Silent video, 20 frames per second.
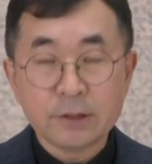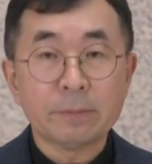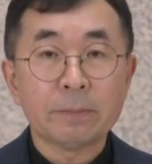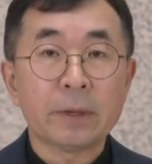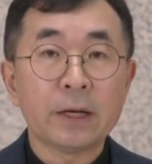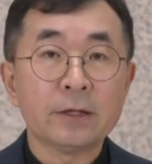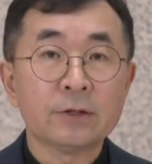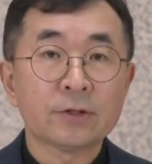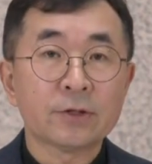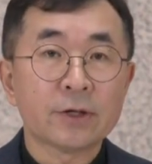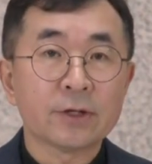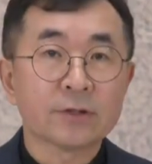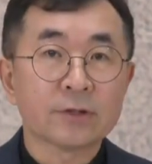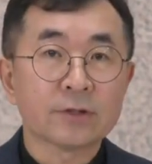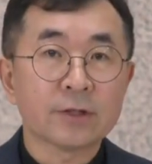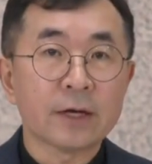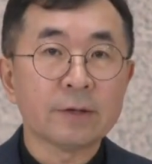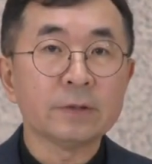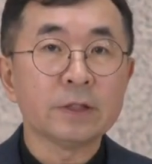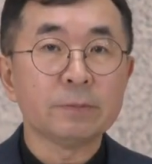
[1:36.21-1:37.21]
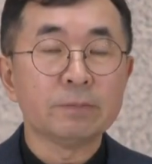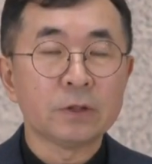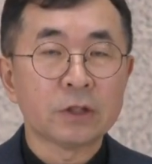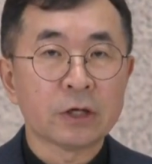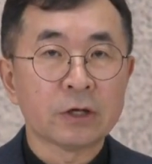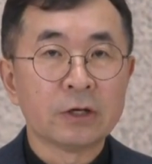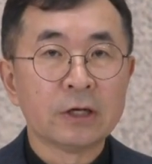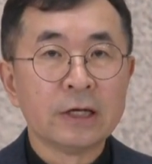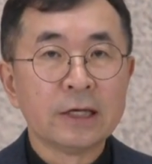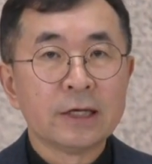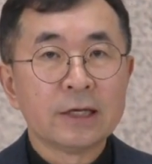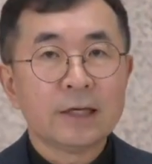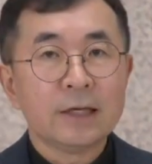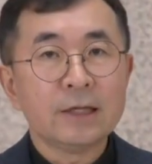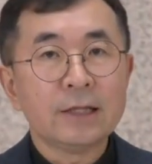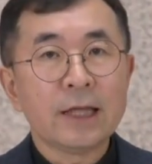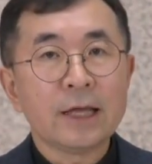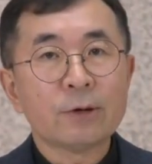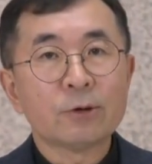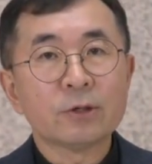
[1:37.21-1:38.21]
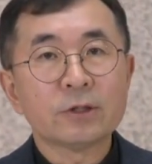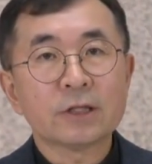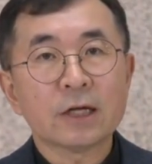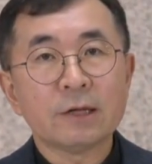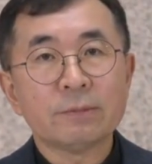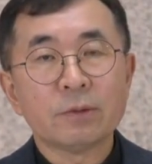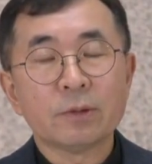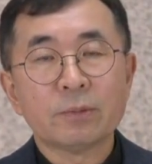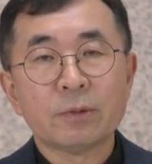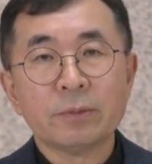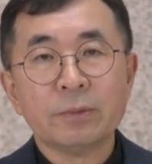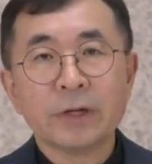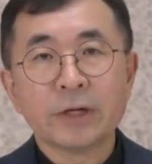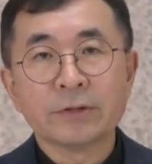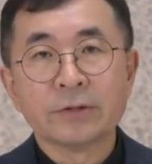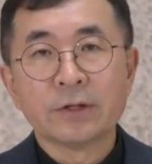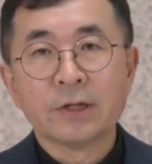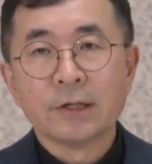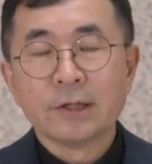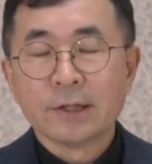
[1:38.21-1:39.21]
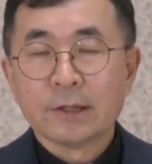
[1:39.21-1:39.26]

28절에서 30절, 이 내용을 살펴보면